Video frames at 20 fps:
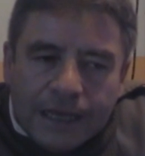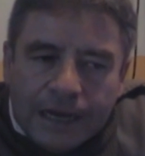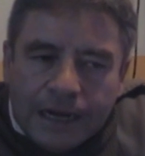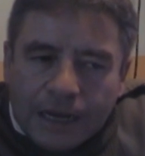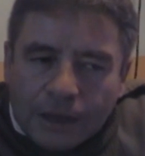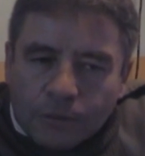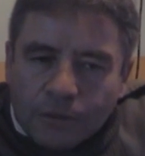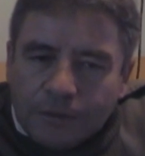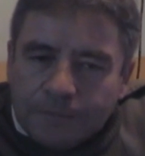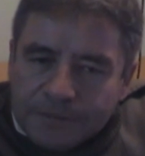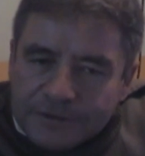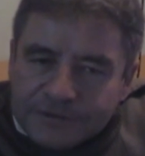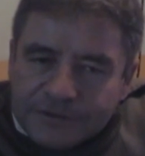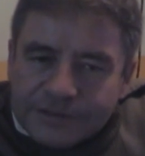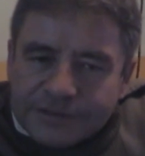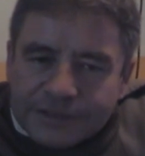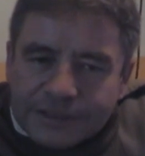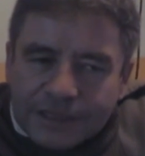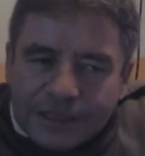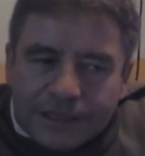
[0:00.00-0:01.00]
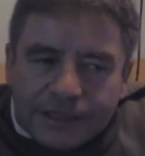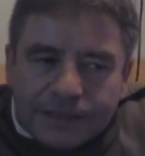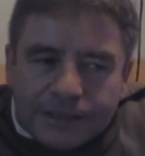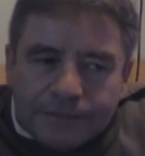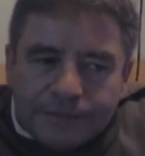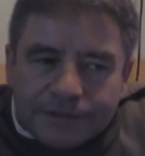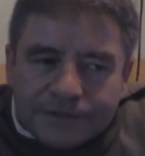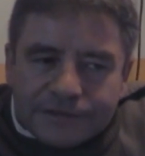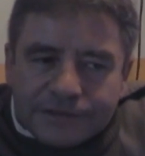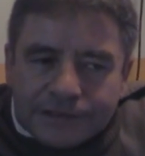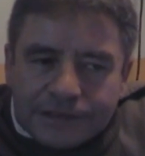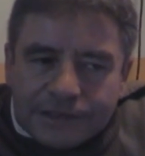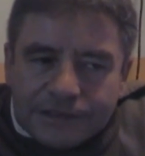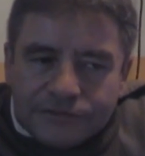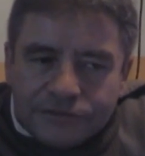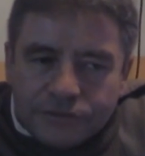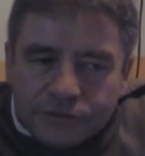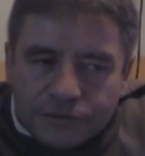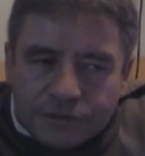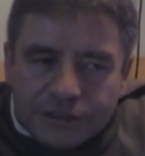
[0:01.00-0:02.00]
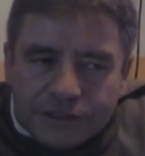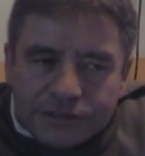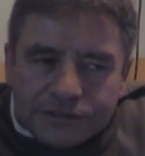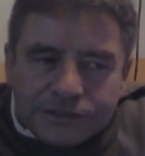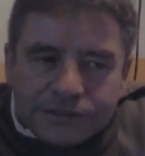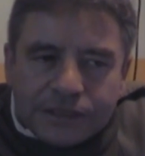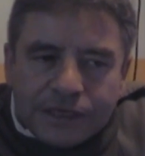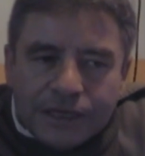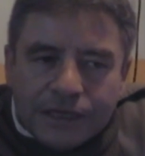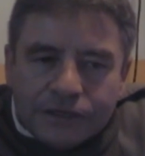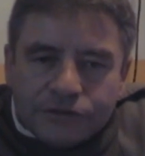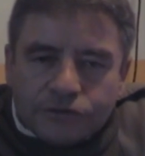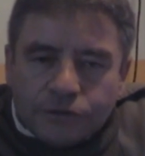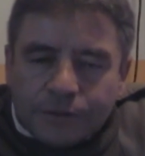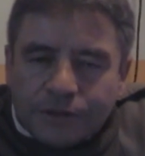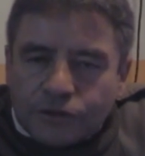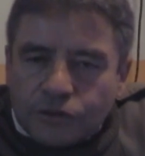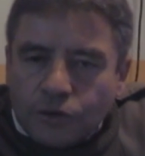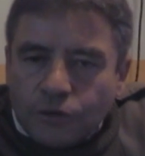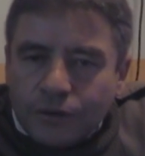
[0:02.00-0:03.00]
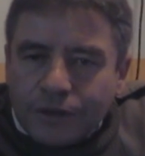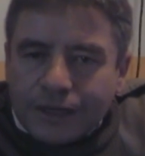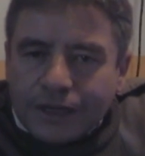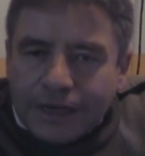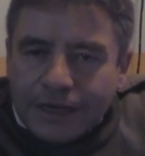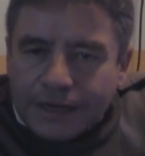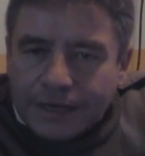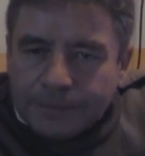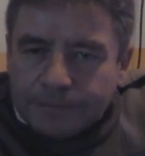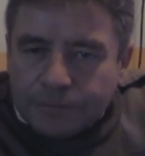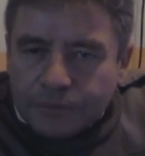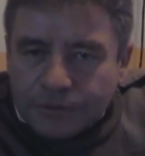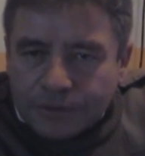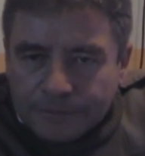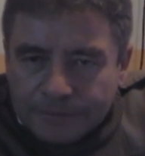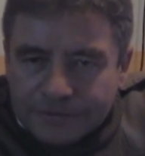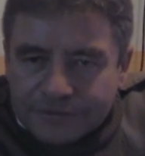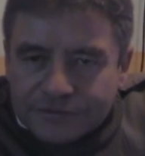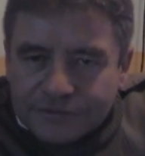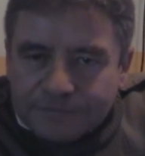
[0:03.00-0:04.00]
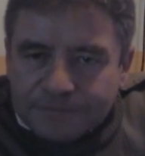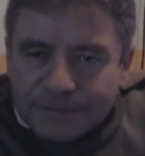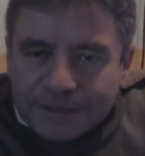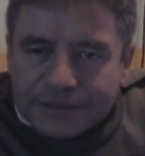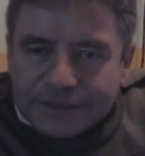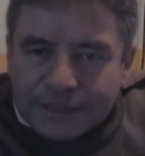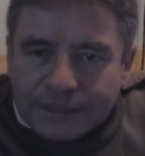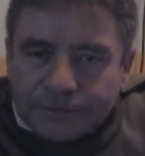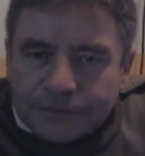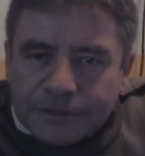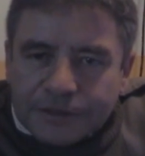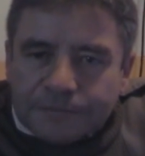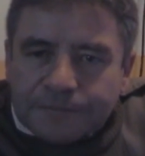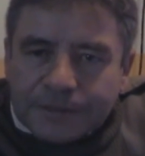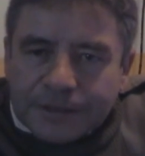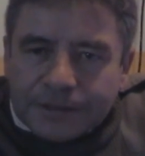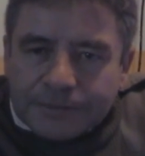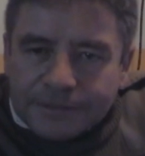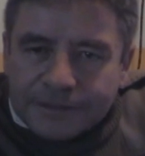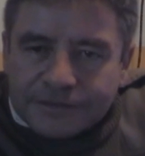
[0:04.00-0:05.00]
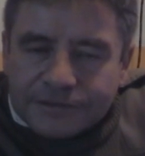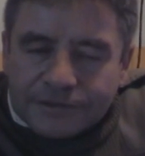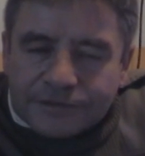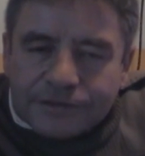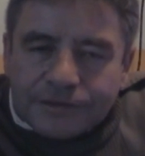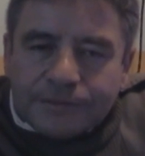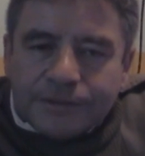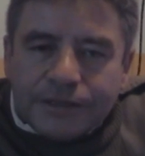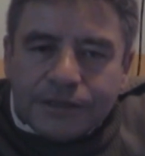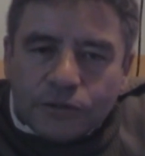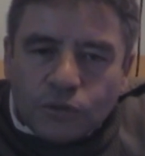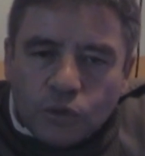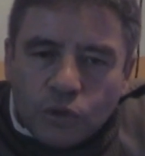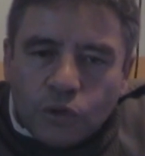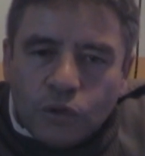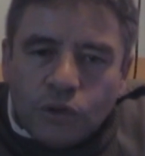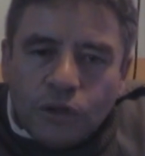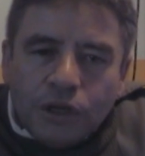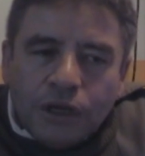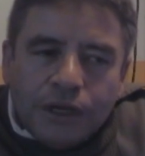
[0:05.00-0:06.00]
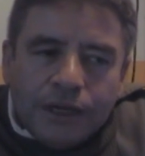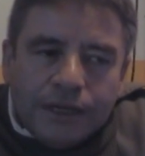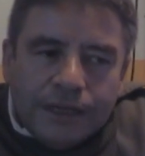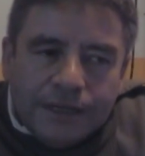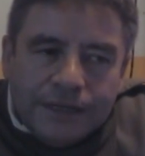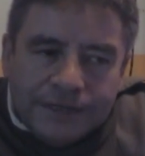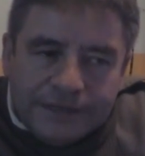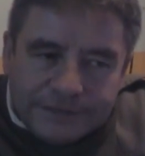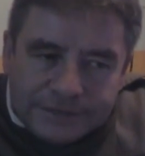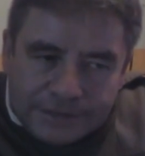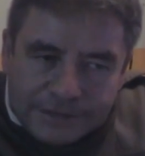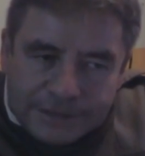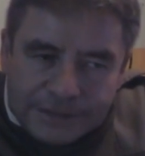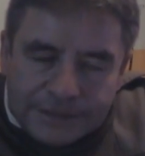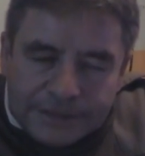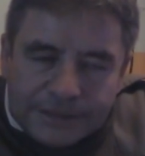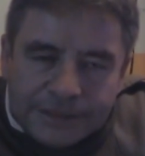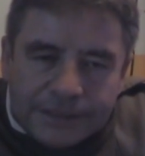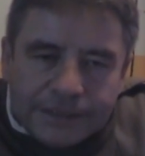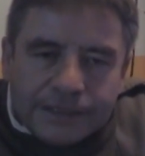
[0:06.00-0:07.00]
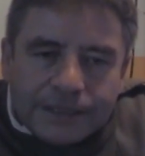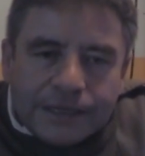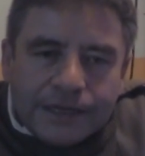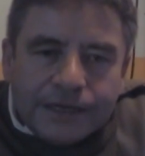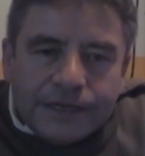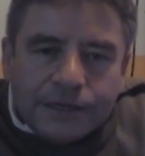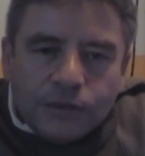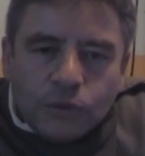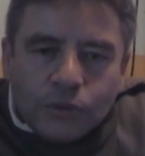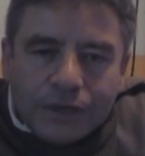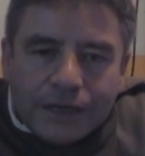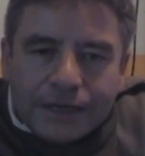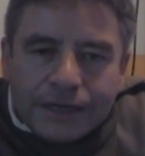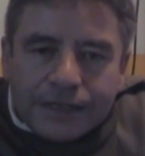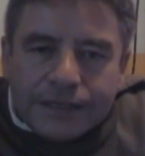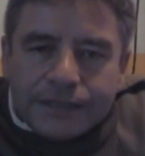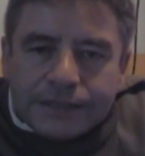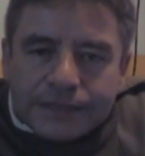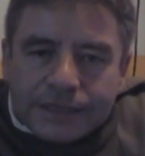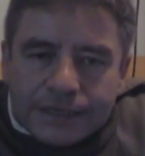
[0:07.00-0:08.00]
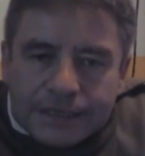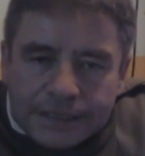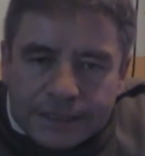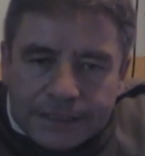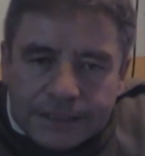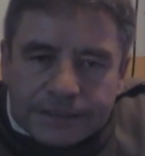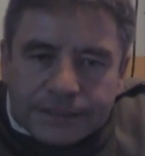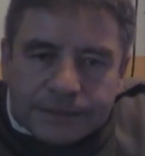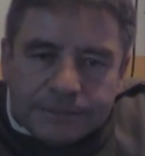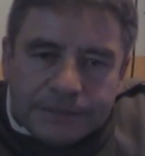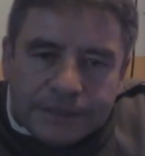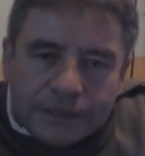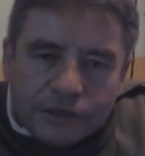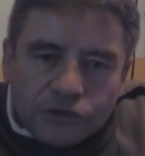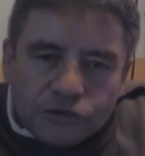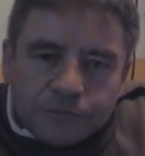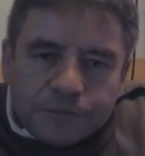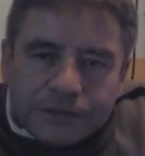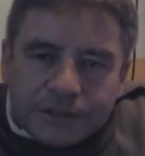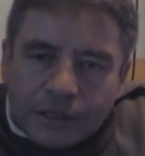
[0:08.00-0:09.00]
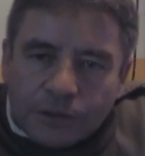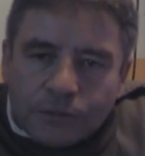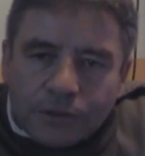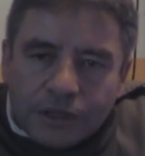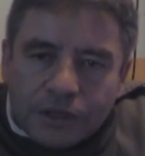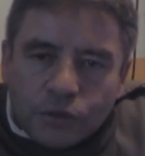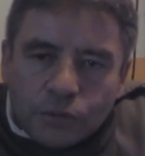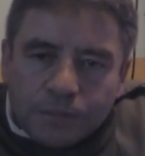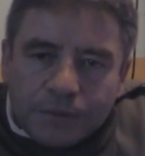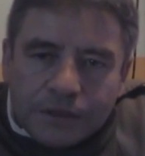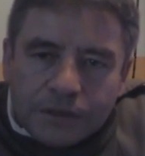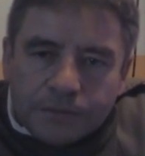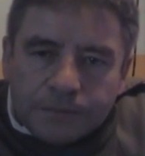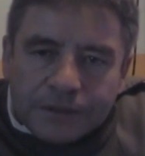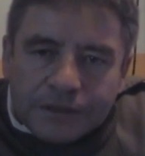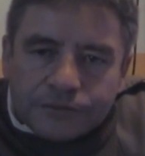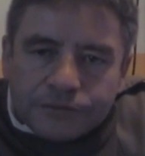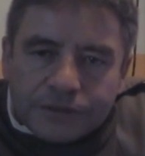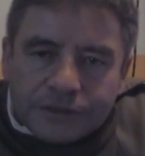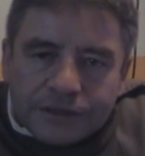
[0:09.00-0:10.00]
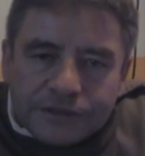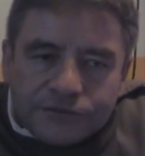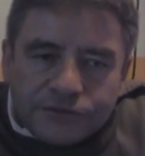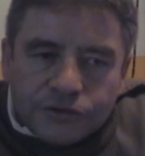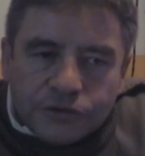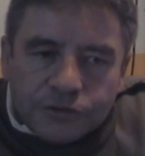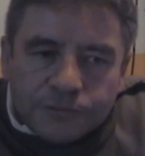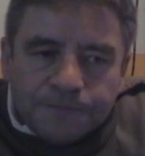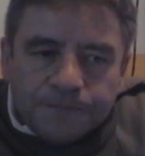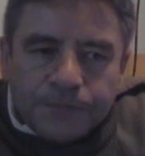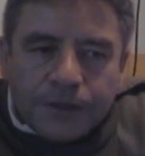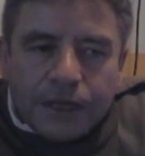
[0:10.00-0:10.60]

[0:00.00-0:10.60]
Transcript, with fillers: la cual presenta diversas lesiones, sobre todo en cara por haberse impactado en parabrisas del vehículo, es atendida en el lugar y trasladada también al Hospital Guadalupano para su atención.